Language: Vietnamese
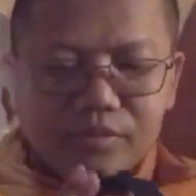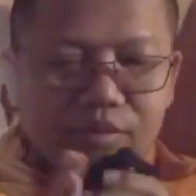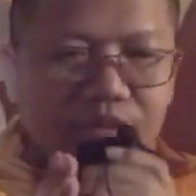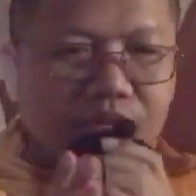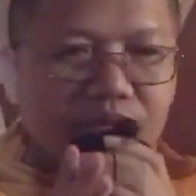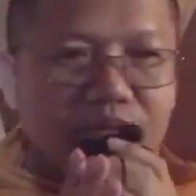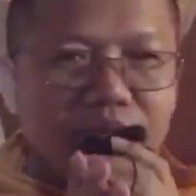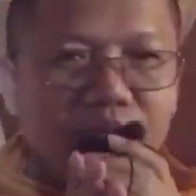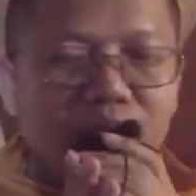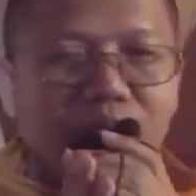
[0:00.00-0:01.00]
nè sôm
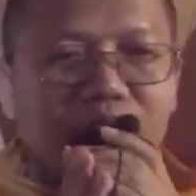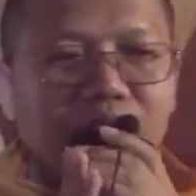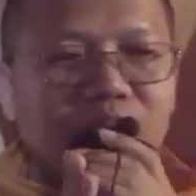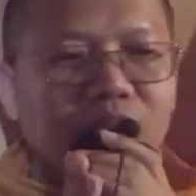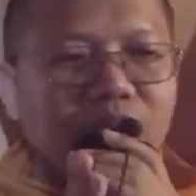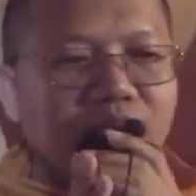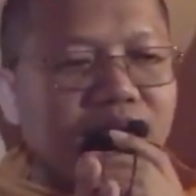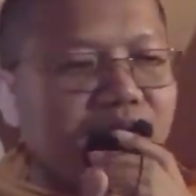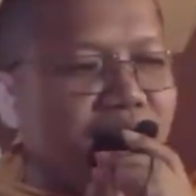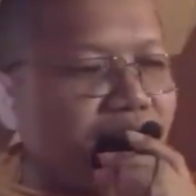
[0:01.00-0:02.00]
ạ nam mô
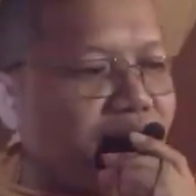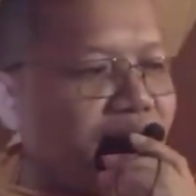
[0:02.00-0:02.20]
tani